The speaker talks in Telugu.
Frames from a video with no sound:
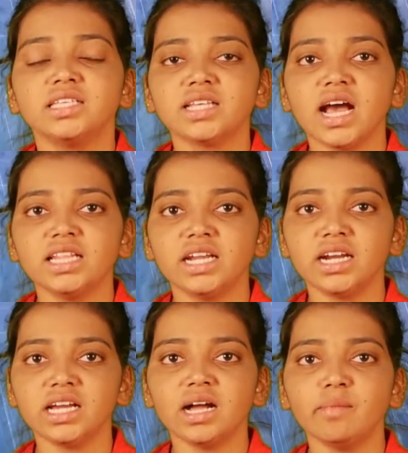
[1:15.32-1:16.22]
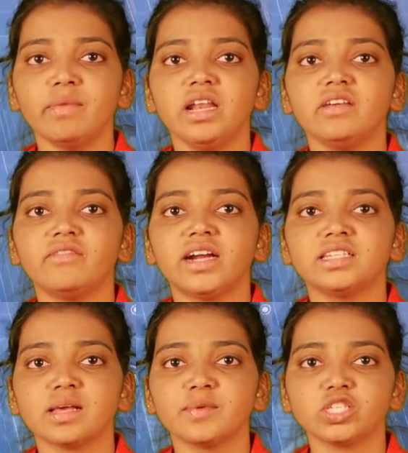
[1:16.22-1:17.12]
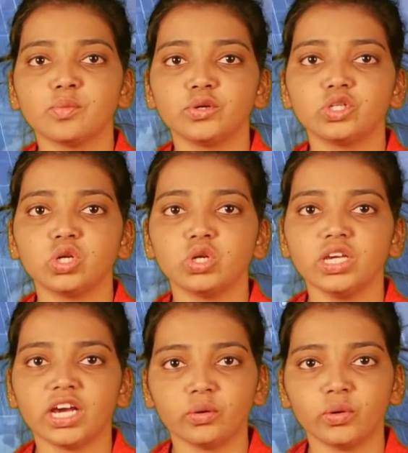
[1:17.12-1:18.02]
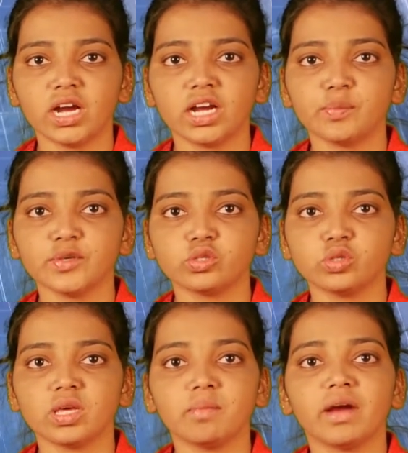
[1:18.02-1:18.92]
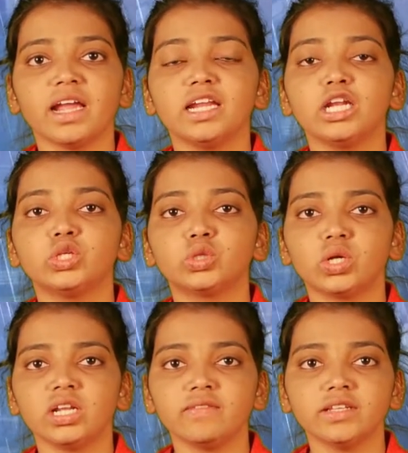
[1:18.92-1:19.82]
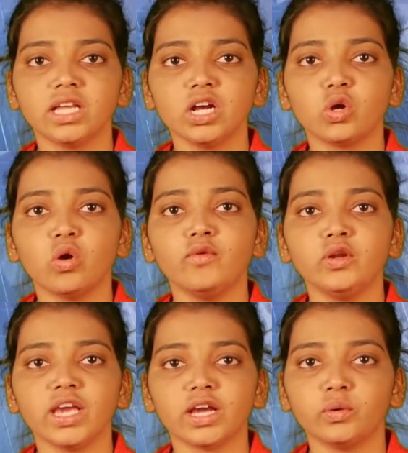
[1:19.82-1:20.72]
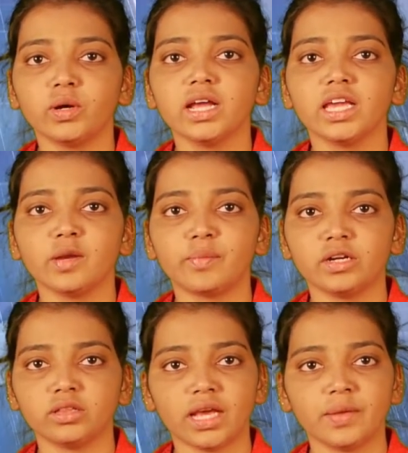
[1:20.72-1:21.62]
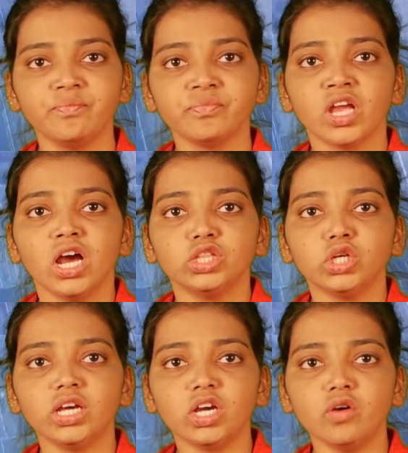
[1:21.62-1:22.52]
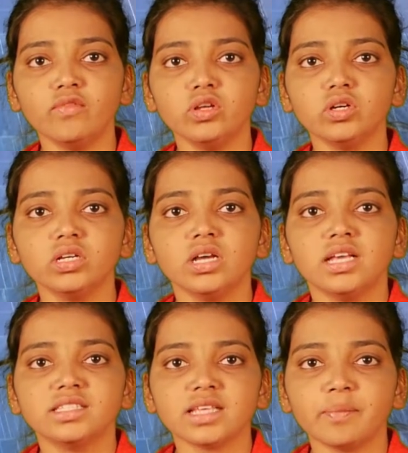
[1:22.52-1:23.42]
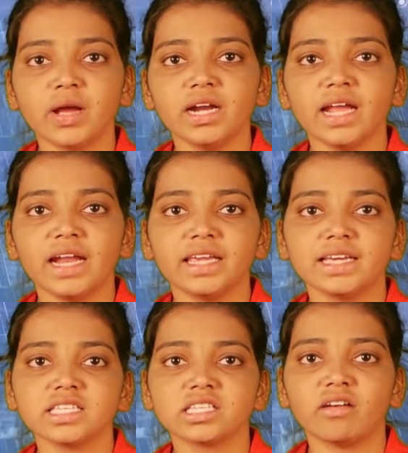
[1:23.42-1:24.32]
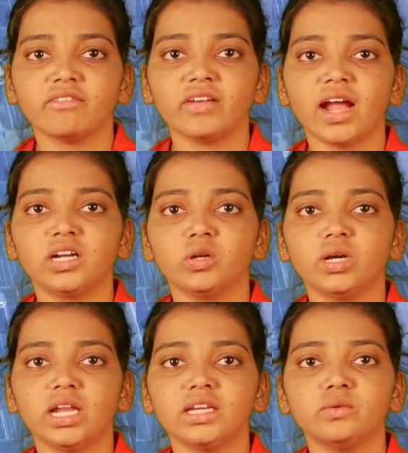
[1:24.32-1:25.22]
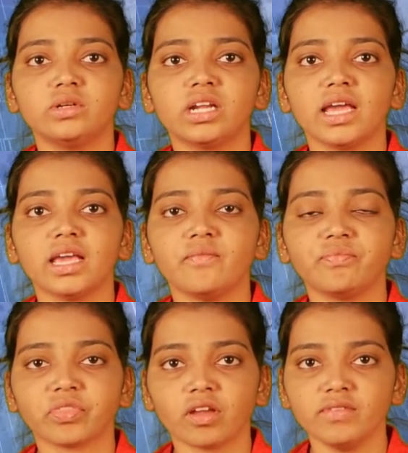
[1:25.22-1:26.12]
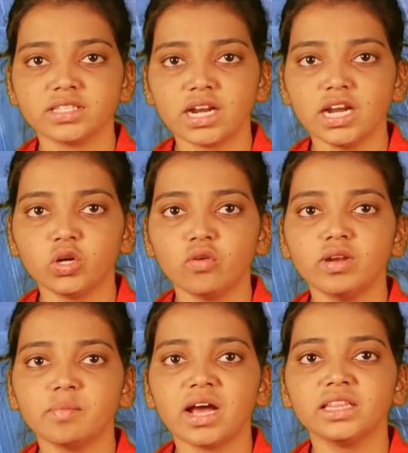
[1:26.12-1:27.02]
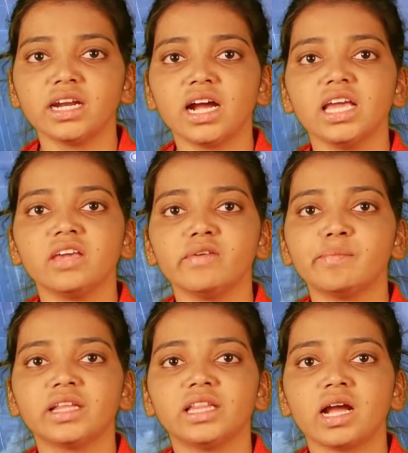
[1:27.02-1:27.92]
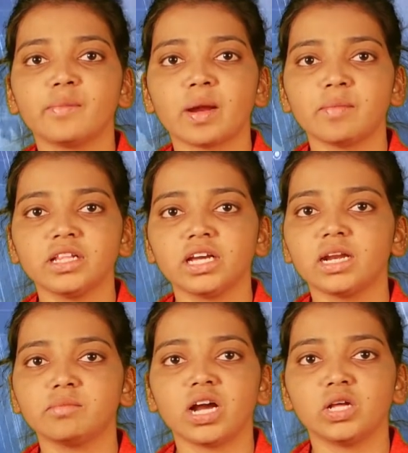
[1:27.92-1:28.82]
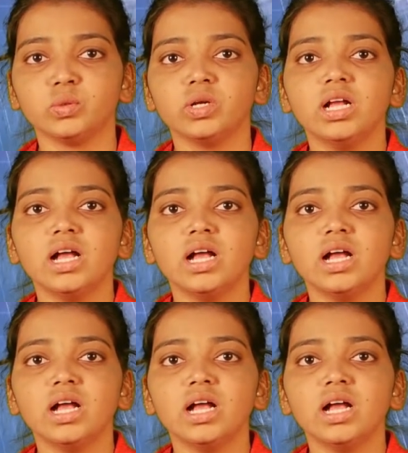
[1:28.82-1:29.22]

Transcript: సాధారణంగా బెల్లీ ఫ్యాట్ సమస్య పురుషుల్లో ఎక్కువగా కనిపిస్తుంది మహిళల్లో తొడల వద్ద కొవ్వులు ఎక్కువగా ఏర్పడతాయి తొడ కొవ్వులు సబ్కటానియస్ ఫ్యాట్లు కలిగి ఉంటాయి విసరల్ కొవ్వుల మాదిరిగా ఇవి పెద్దగా ప్రమాదకరం కాదు